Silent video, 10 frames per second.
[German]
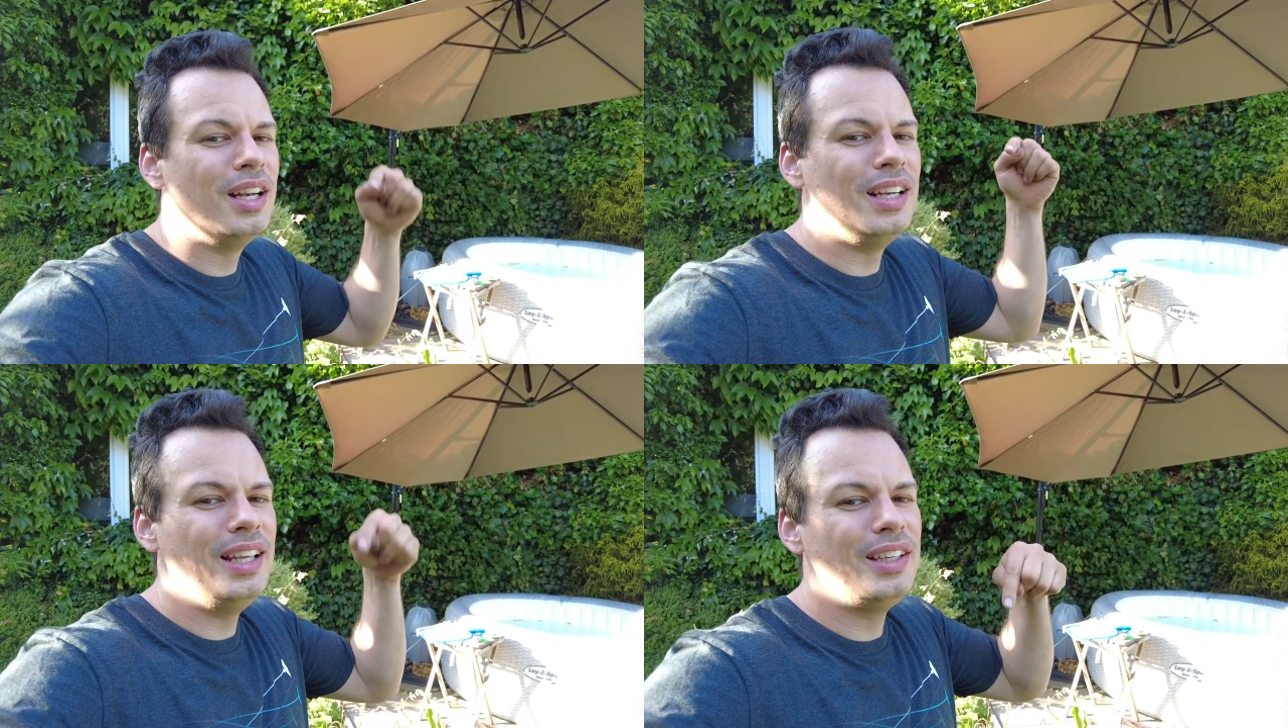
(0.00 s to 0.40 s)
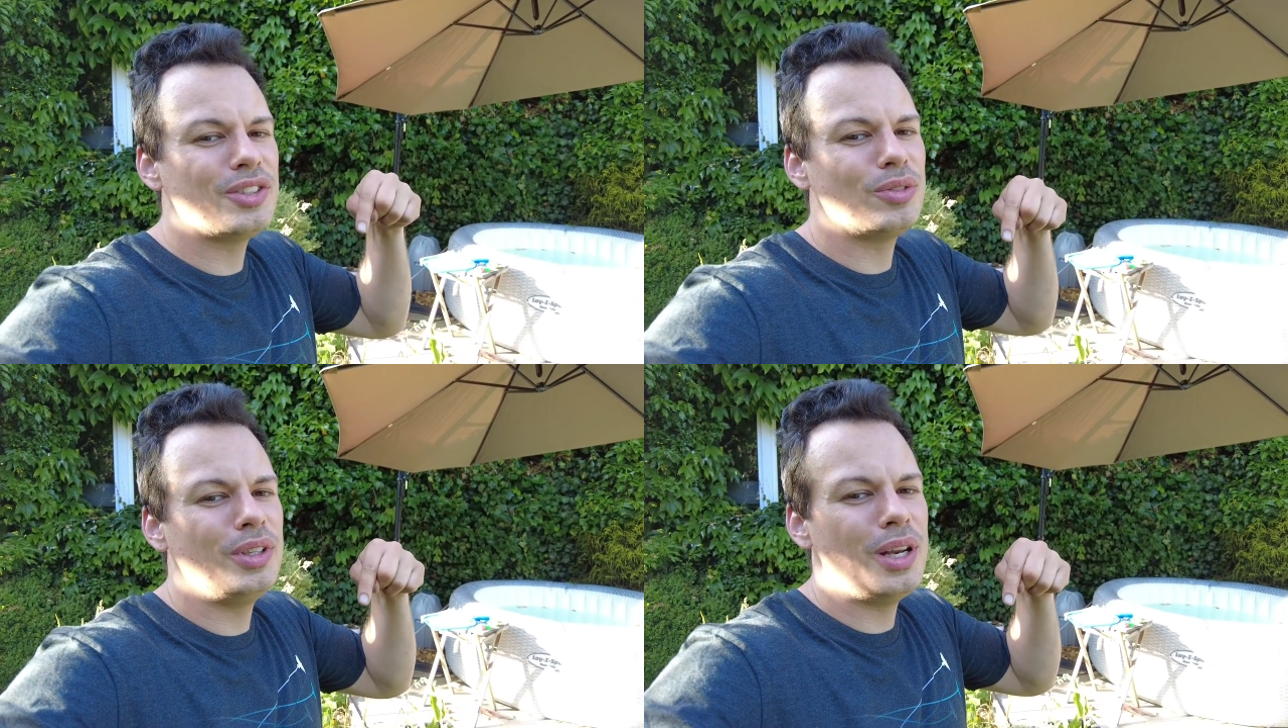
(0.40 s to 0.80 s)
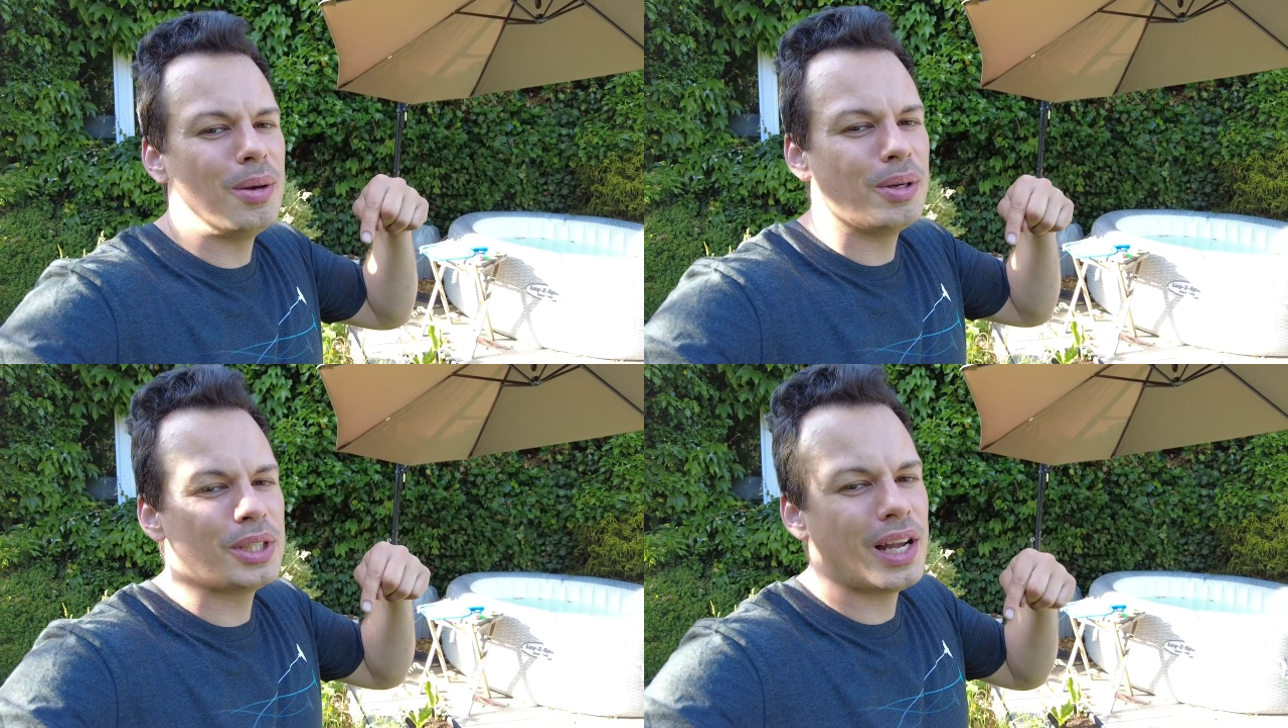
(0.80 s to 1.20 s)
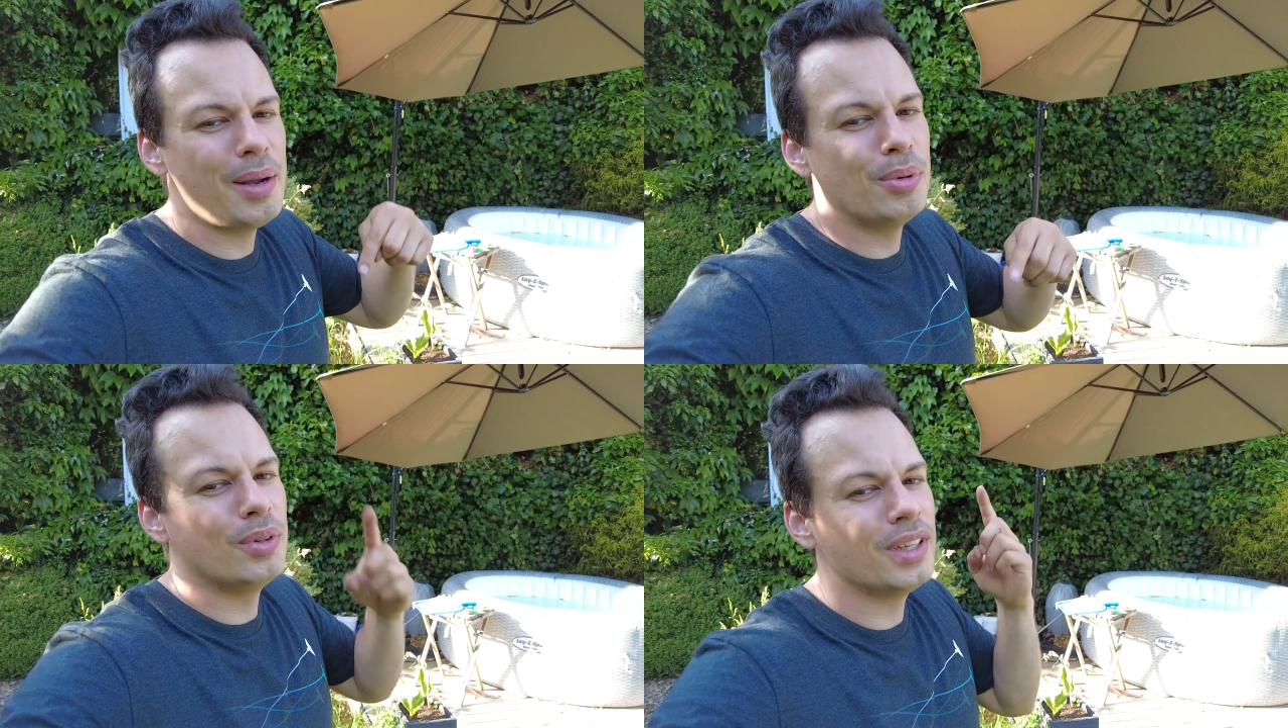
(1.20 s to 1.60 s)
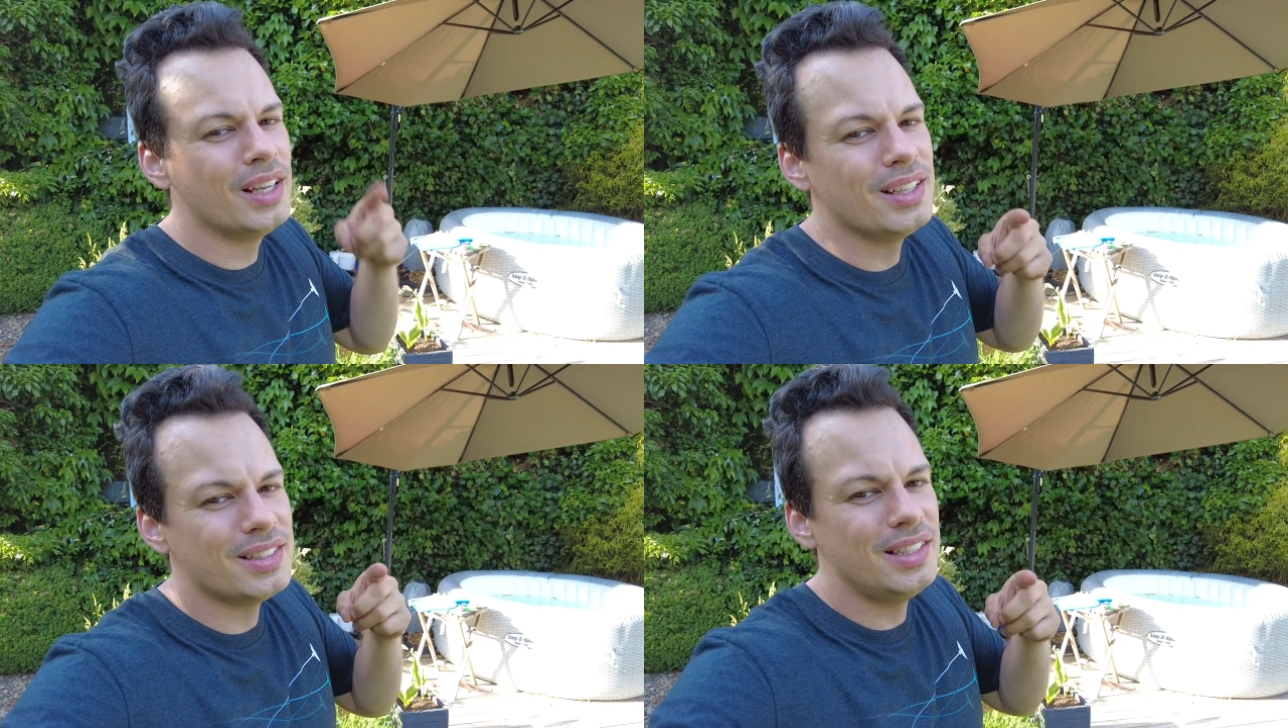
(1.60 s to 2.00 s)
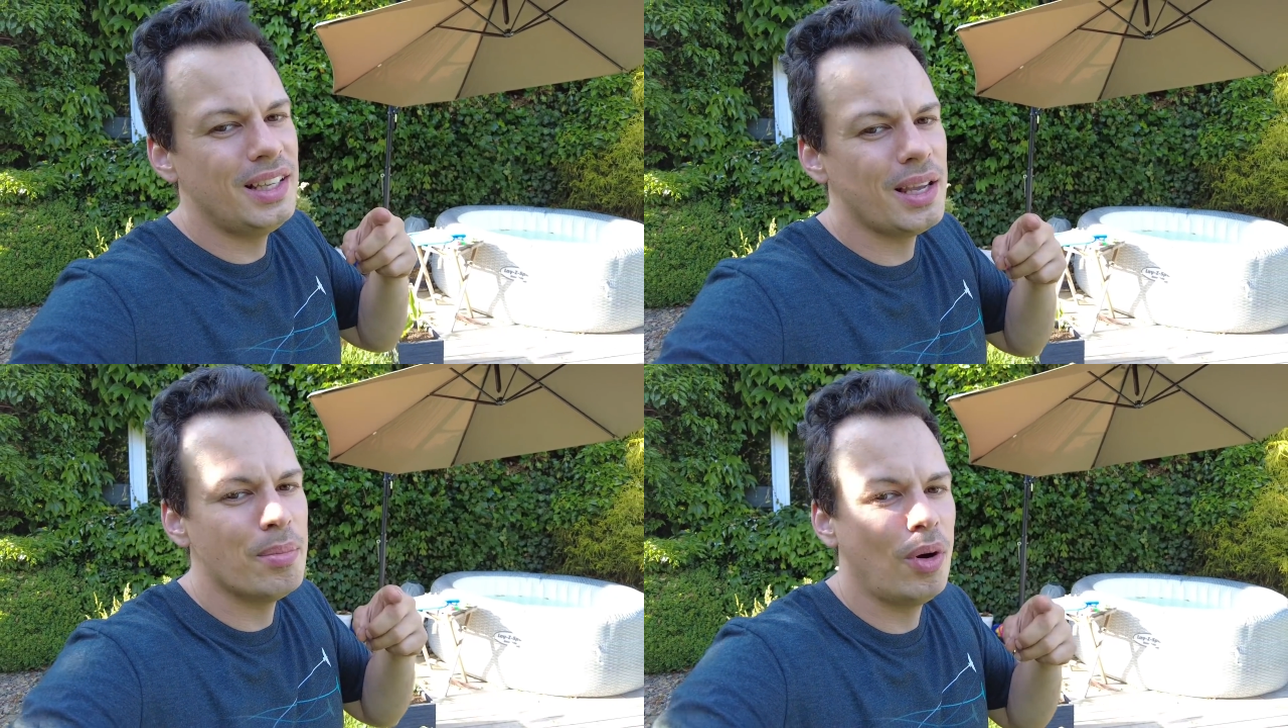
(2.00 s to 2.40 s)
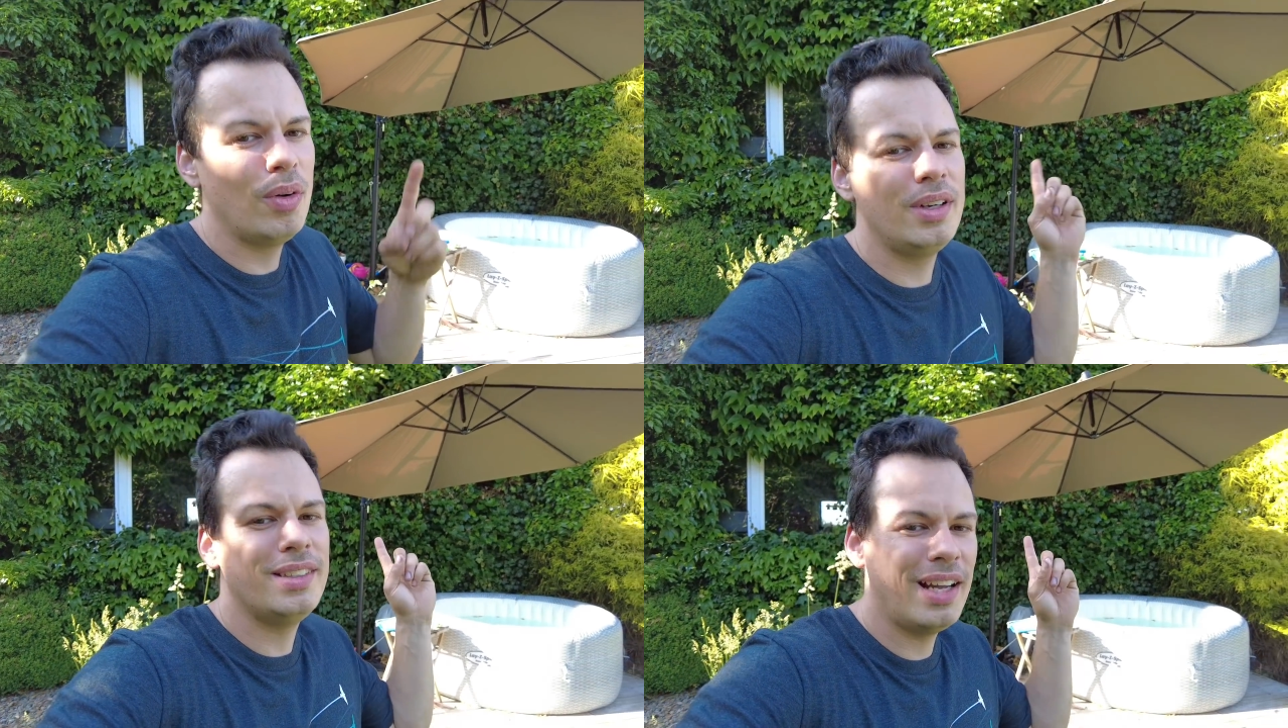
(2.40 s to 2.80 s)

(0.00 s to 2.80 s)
Link ist unten in der Beschreibung, ZK Mall,